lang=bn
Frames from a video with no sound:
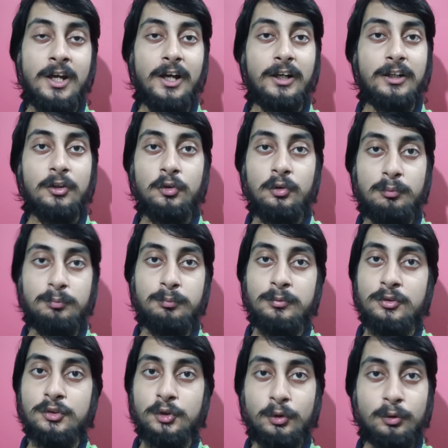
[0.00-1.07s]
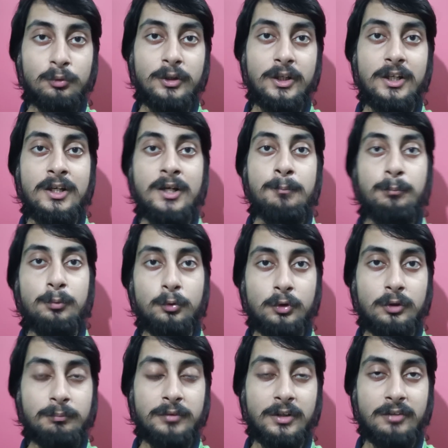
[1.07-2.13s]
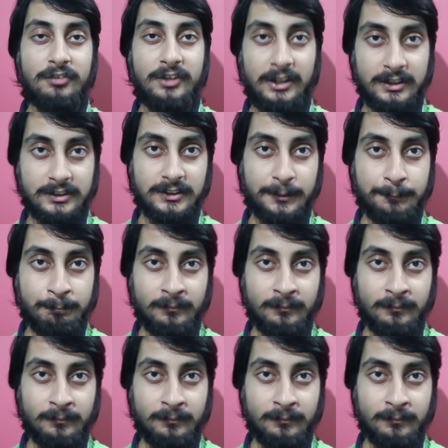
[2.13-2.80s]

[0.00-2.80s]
একটা খুব জরুরি প্রকোপ তারা ফেলেছে